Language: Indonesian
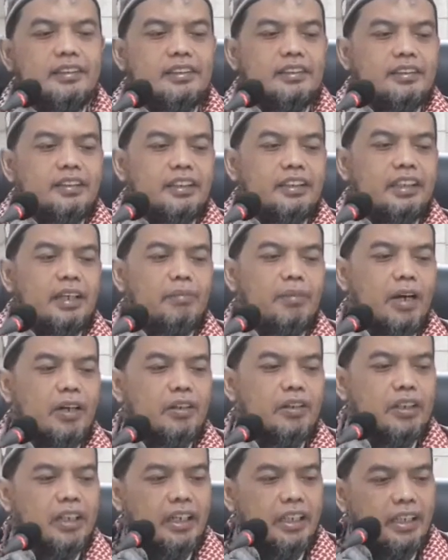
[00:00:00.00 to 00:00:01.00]
Kita Kitabah
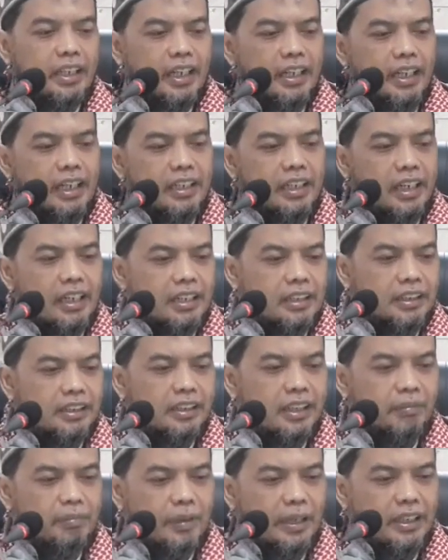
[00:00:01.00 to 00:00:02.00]
kodariyah adalah
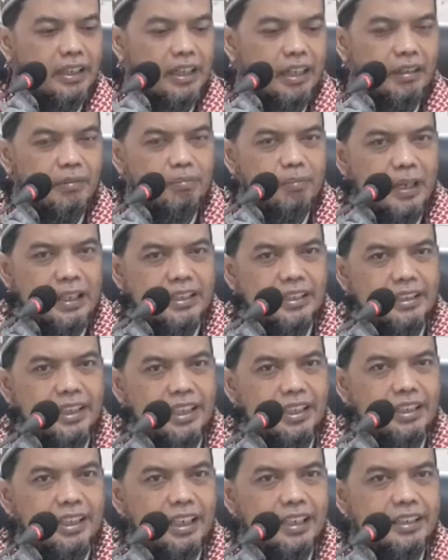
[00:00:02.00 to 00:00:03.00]
ketetapan yang
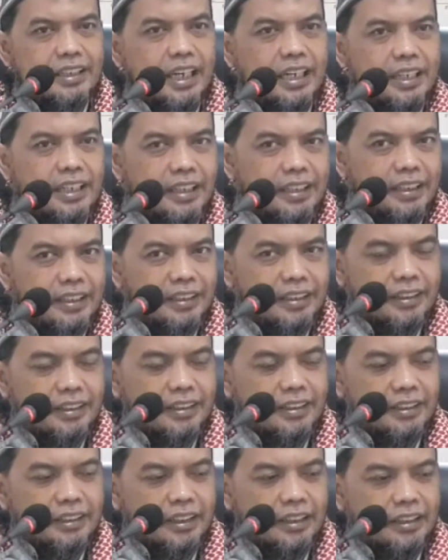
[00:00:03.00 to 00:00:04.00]
pasti terjadi.
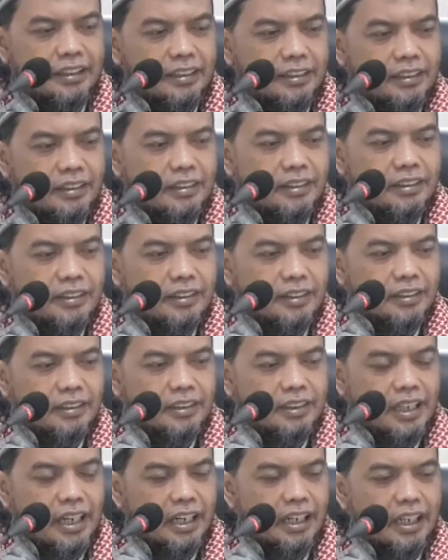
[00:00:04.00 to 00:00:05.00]
Ya.
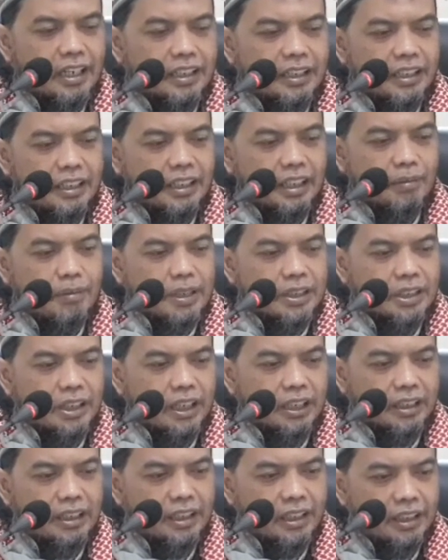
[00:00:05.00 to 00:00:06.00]
Sedangkan kita kitabah
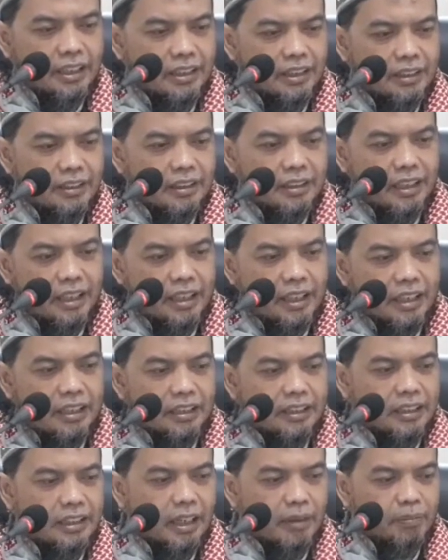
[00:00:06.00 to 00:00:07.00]
syariah adalah
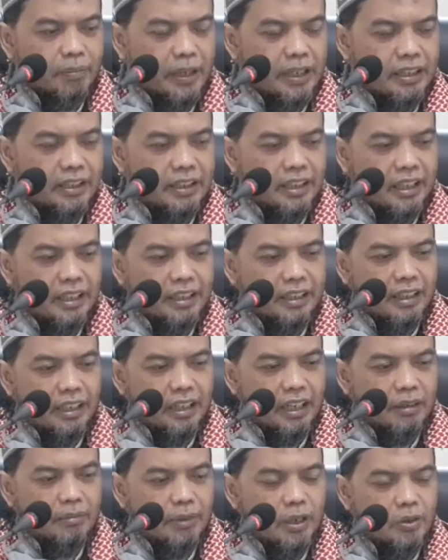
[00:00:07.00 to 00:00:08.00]
ketetapan yang
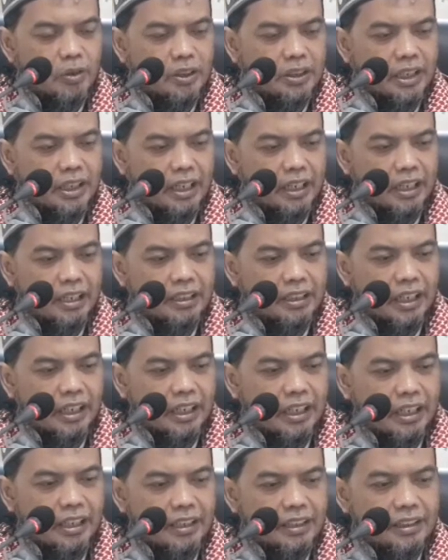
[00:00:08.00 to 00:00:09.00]
kadang manusia
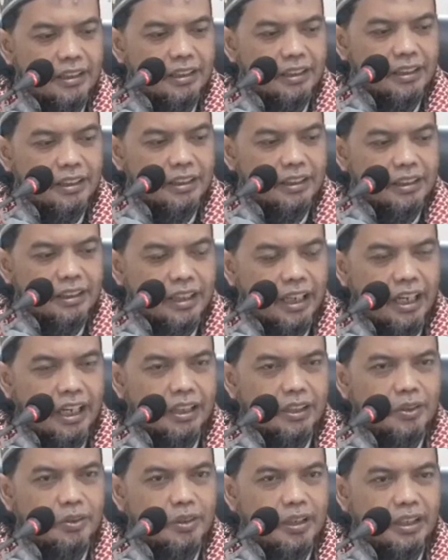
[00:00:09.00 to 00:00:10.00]
kerjakan,
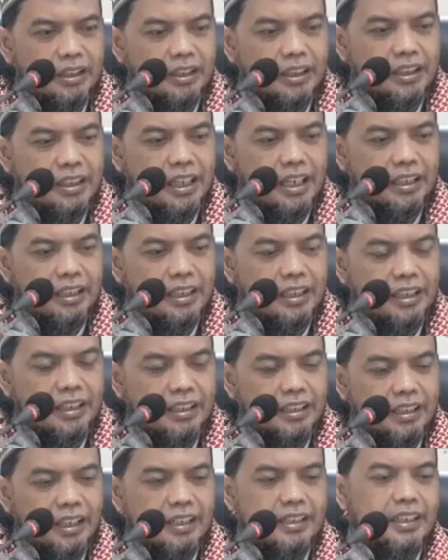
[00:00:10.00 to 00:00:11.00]
kadang juga tidak
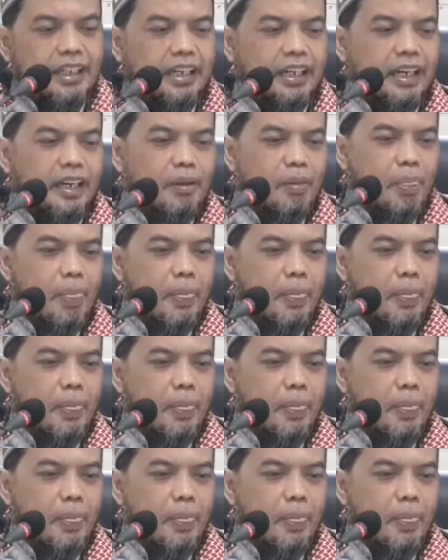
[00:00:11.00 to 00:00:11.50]
dikerjakan.